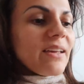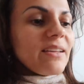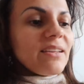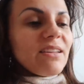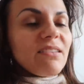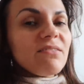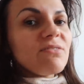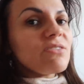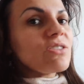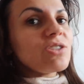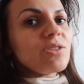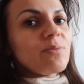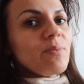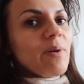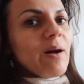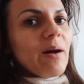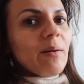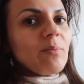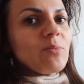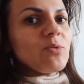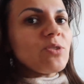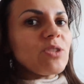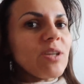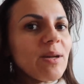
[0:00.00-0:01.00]
nie
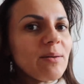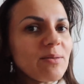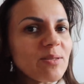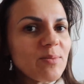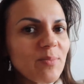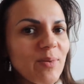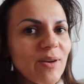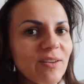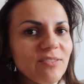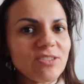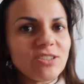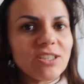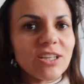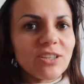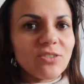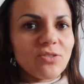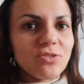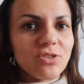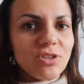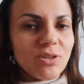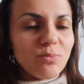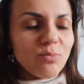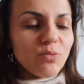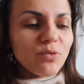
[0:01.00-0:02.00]
wytrzymałam, musiałam sprawdzić jak
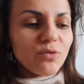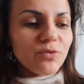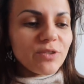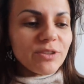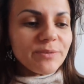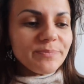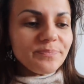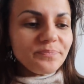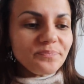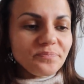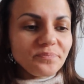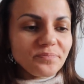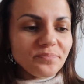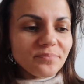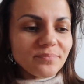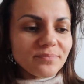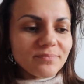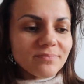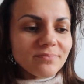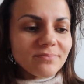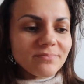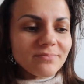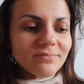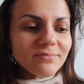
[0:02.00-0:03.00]
to się mówi
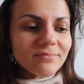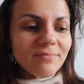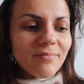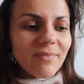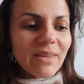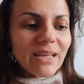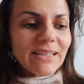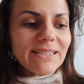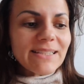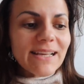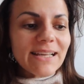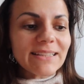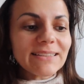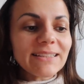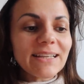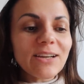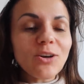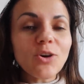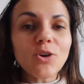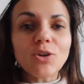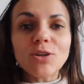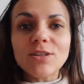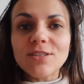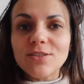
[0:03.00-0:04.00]

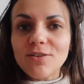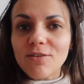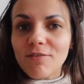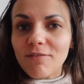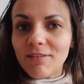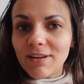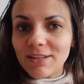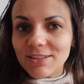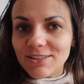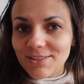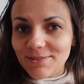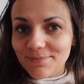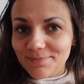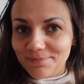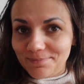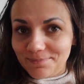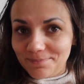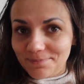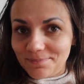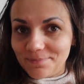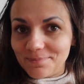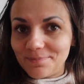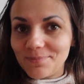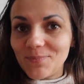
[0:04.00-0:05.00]
skategoryzować
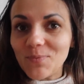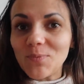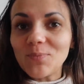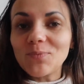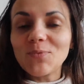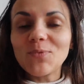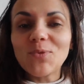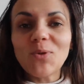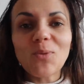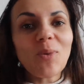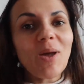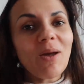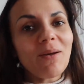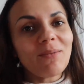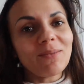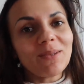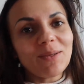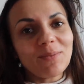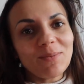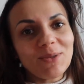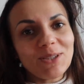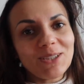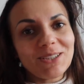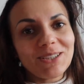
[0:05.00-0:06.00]
to
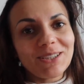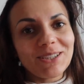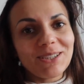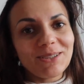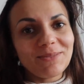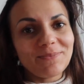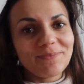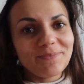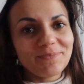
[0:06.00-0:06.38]
miałam na myśli